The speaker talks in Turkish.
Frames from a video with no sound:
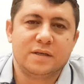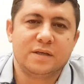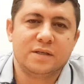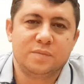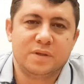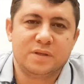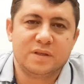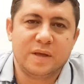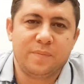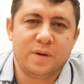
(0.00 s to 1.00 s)
İzmir
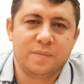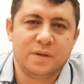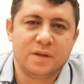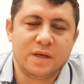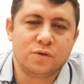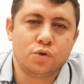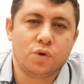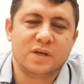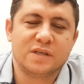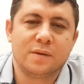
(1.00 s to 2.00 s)
depreminden
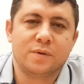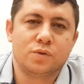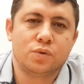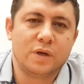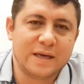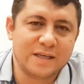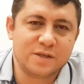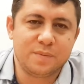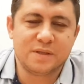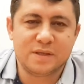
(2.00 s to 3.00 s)
çok kısa bir süre
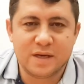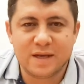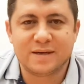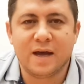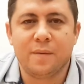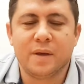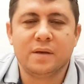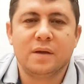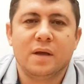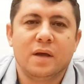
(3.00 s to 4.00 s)
geçmesine
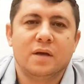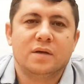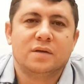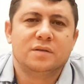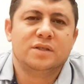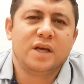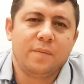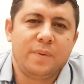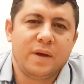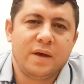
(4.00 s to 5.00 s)
rağmen
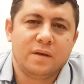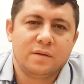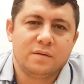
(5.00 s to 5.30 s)
CHP e,